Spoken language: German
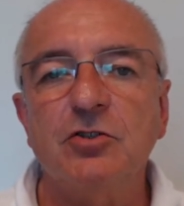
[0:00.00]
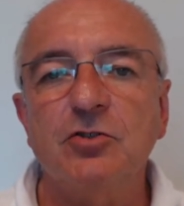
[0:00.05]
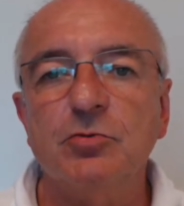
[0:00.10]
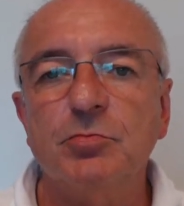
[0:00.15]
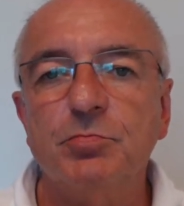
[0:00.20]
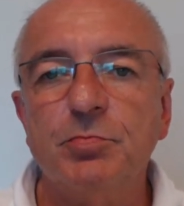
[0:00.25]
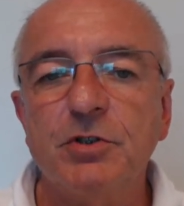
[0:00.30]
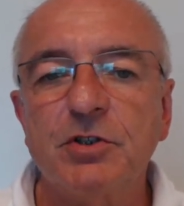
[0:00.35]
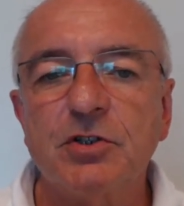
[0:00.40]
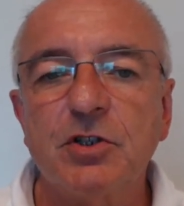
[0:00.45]
also
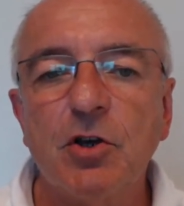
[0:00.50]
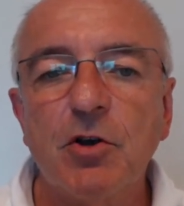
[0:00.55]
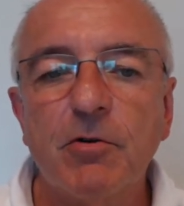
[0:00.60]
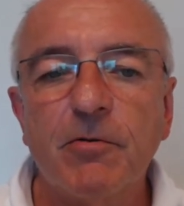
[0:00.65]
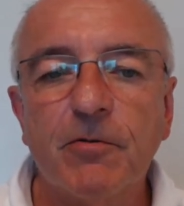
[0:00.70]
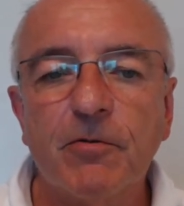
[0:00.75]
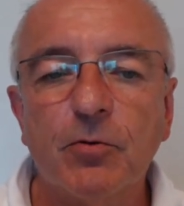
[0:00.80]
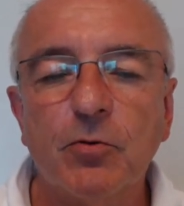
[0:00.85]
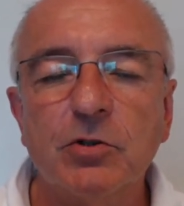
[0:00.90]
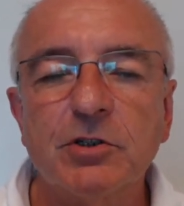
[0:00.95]
bis
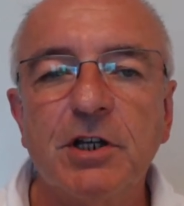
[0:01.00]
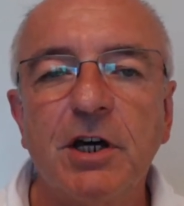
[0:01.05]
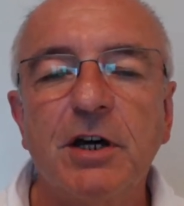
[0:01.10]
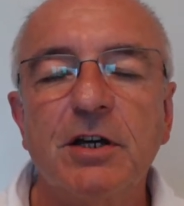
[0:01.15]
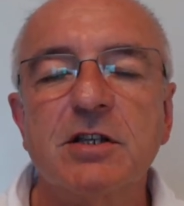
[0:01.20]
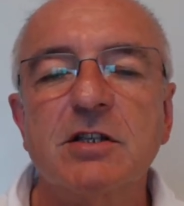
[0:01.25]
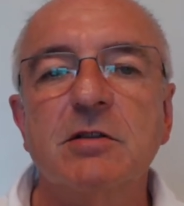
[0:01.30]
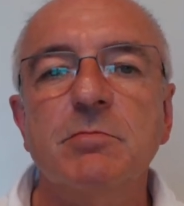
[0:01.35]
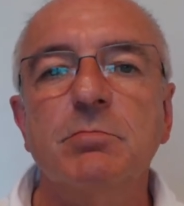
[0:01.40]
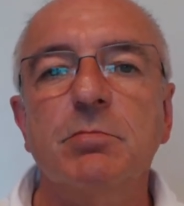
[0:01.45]
vor der
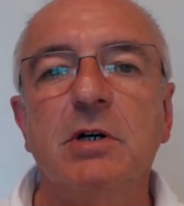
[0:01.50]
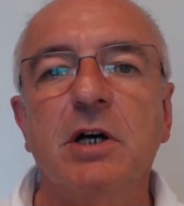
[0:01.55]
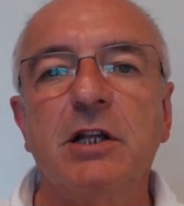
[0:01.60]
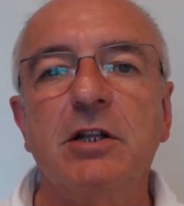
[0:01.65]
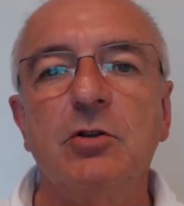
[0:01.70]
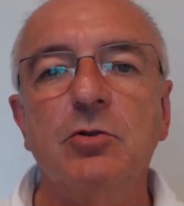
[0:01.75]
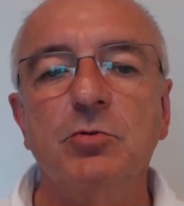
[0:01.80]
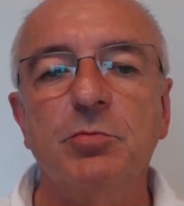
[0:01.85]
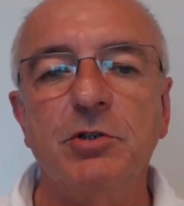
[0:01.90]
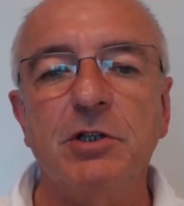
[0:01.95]
ersten
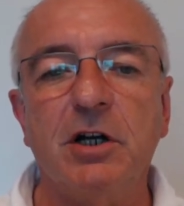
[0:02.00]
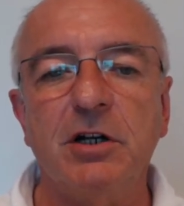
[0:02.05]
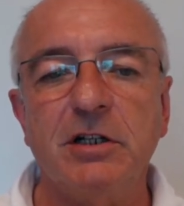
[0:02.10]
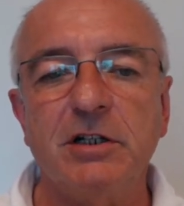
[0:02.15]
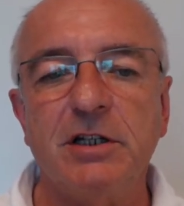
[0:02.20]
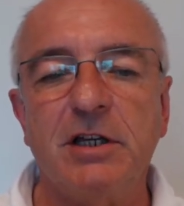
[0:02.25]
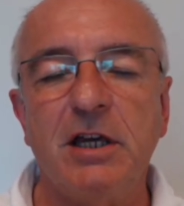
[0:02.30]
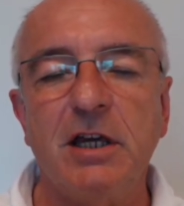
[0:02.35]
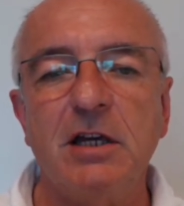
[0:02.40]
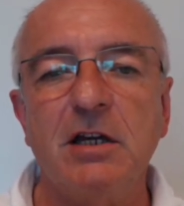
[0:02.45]
Behandlung mit
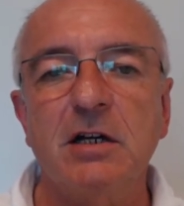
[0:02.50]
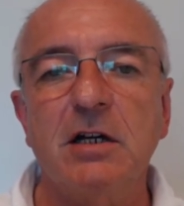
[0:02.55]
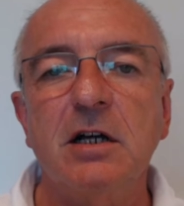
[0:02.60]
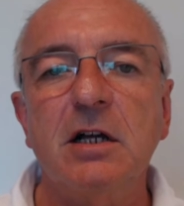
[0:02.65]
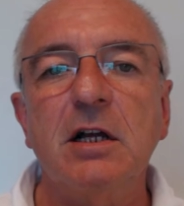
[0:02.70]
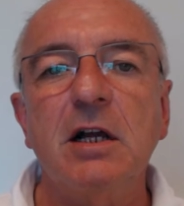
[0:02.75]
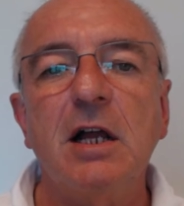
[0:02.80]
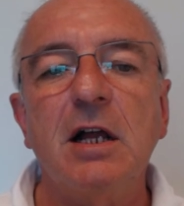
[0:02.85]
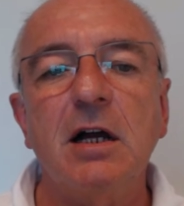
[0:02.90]
Agelkea,